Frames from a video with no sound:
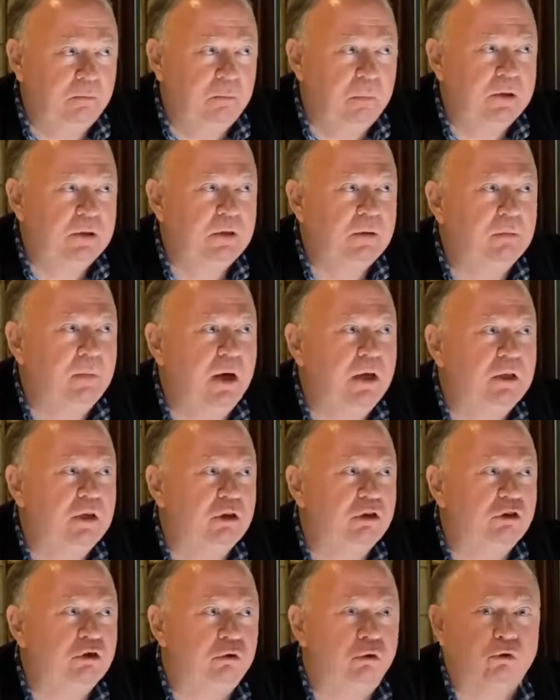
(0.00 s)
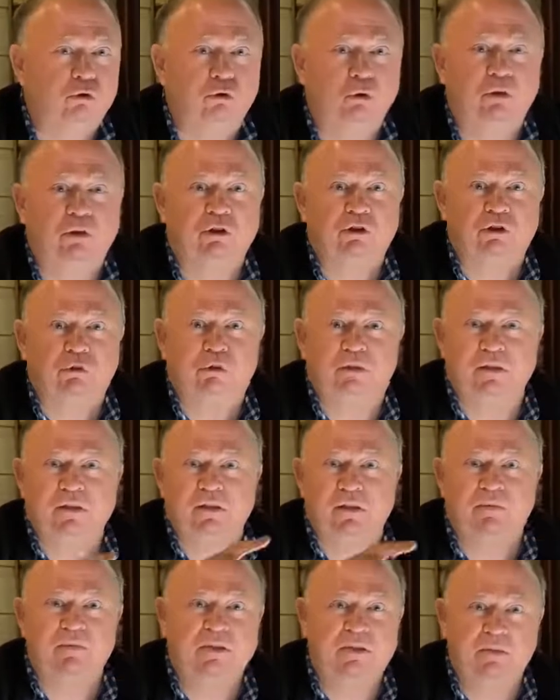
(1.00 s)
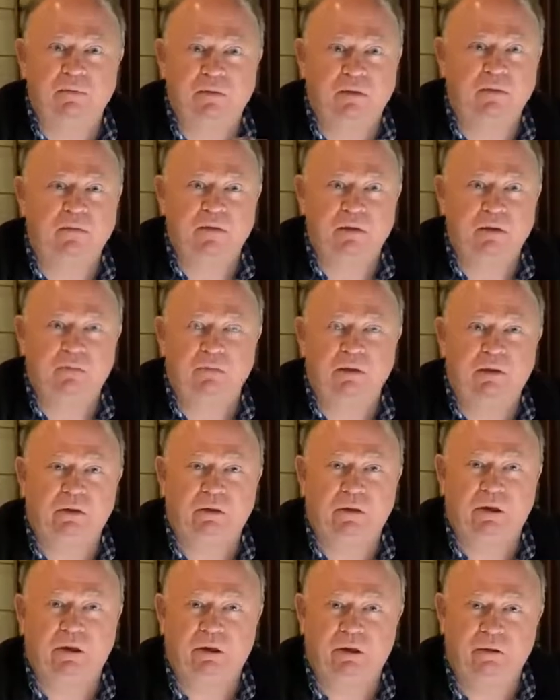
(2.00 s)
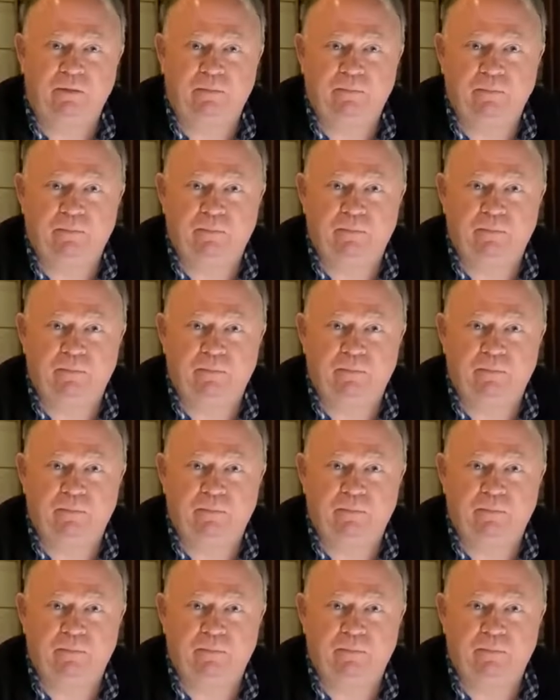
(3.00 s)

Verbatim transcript: понимание, что что-то совсем-совсем не так –